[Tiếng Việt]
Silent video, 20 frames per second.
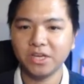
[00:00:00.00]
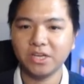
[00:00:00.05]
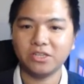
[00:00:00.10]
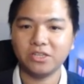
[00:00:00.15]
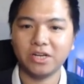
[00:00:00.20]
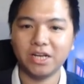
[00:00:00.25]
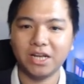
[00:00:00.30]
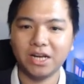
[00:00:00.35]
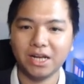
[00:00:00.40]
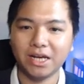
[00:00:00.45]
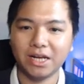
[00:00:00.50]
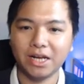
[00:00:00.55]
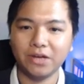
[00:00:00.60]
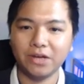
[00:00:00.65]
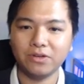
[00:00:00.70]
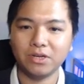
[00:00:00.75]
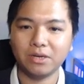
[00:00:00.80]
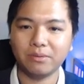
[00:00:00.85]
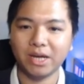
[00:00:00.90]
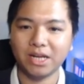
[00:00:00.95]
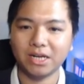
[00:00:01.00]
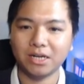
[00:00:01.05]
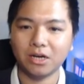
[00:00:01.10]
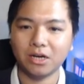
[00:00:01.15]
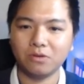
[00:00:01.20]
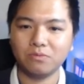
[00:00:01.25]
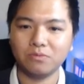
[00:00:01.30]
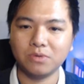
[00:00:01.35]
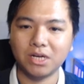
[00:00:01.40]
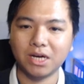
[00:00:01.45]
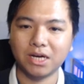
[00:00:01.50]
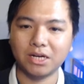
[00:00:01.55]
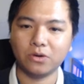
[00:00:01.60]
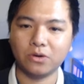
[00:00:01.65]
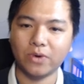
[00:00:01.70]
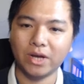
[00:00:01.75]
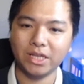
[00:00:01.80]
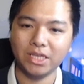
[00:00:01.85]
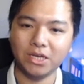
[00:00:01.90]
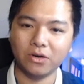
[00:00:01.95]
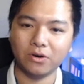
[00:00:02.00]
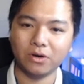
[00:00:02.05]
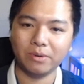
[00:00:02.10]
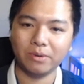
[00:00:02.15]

Cho nên là nếu như các bạn không cần quá nhiều,